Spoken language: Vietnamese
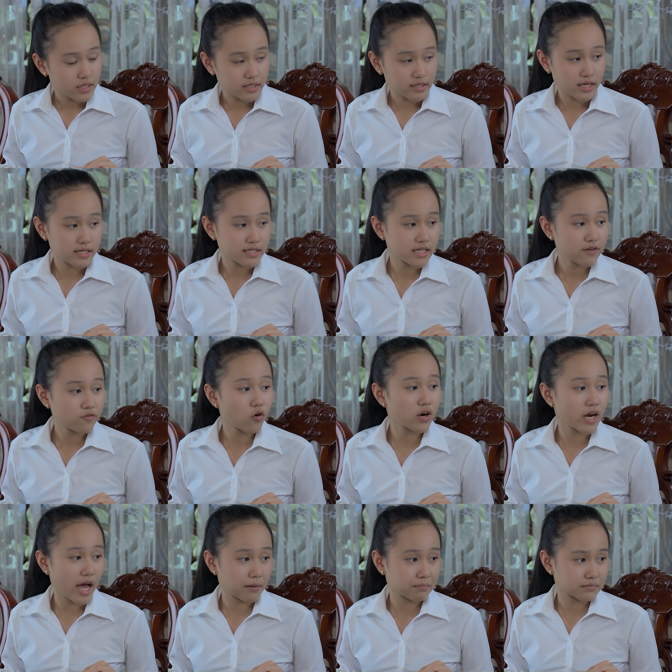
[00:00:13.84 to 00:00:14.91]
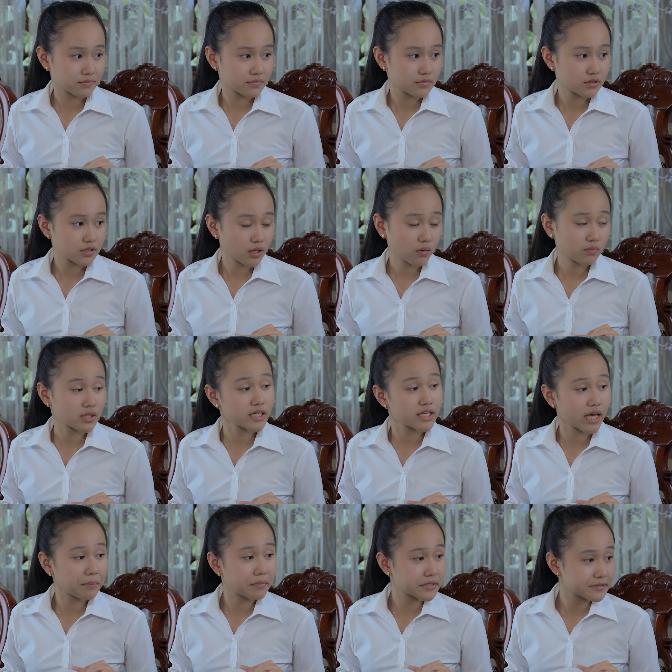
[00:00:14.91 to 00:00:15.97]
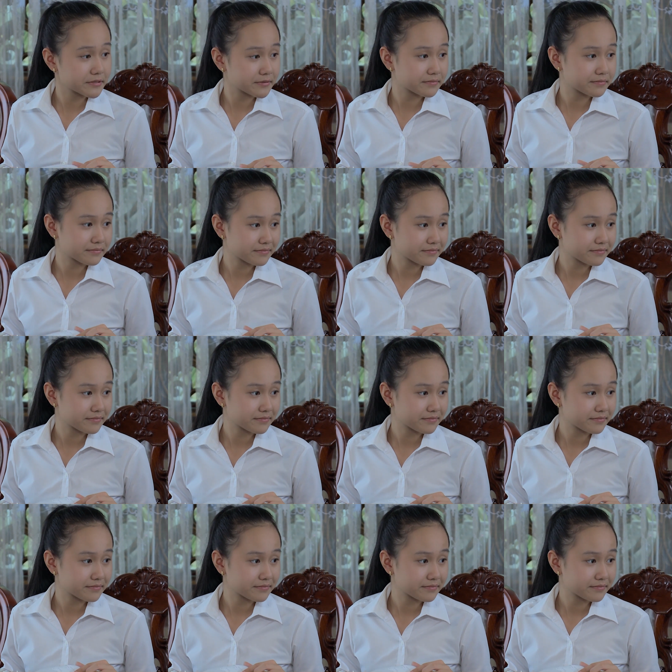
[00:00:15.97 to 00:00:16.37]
Chị định sẽ vô làm trong công ty nhà mình